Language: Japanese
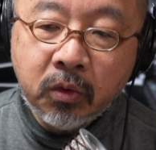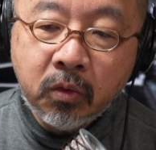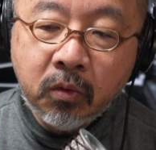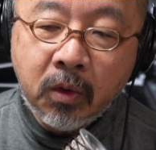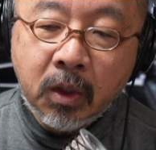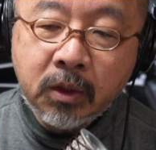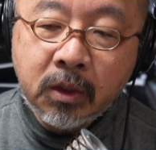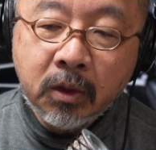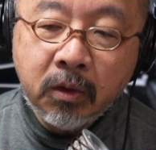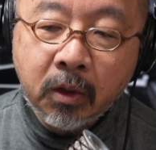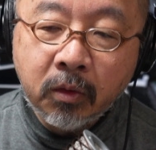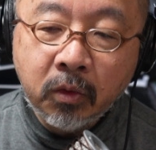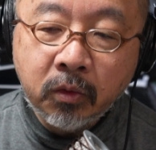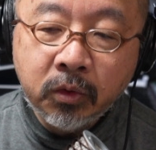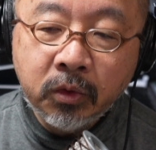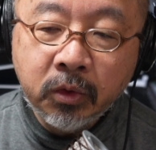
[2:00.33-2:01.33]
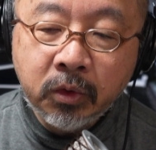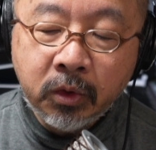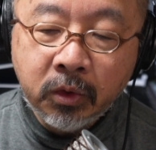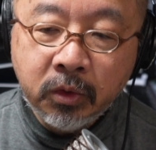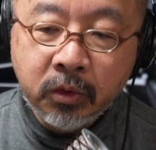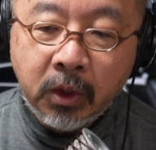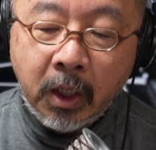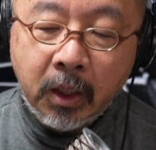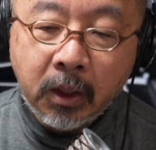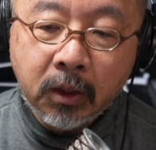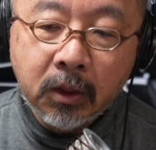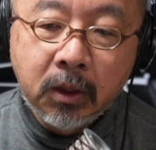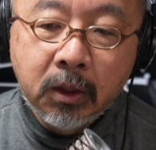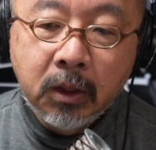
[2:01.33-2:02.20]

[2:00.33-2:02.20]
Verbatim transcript: 録は1969年